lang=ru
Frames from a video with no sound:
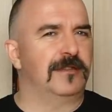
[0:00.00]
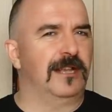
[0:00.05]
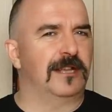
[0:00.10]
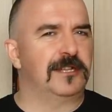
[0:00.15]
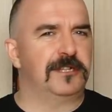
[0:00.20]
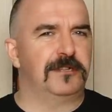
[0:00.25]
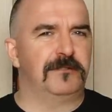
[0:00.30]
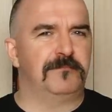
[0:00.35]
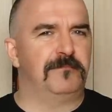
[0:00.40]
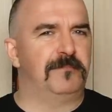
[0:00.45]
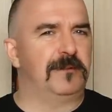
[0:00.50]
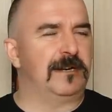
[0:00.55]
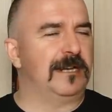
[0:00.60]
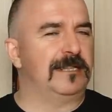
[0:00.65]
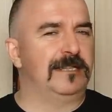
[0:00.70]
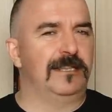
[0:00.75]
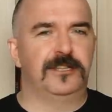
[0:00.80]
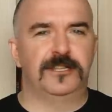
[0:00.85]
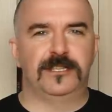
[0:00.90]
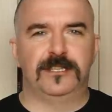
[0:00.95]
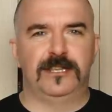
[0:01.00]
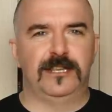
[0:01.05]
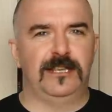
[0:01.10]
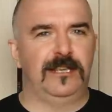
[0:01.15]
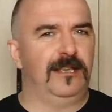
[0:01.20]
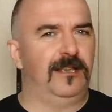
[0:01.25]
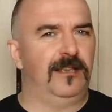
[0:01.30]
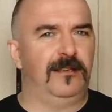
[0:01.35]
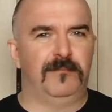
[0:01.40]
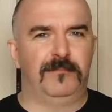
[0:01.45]
даже
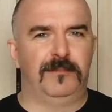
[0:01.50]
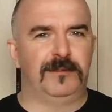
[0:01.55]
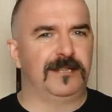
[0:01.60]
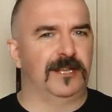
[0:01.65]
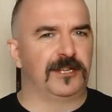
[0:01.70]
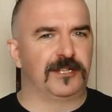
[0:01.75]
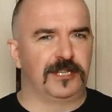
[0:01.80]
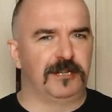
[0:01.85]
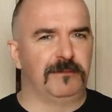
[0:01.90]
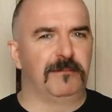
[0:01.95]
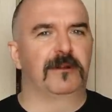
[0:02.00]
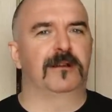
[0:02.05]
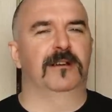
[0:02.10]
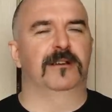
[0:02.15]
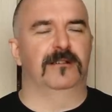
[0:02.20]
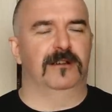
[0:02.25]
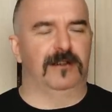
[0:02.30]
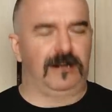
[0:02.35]
практически без ошибок.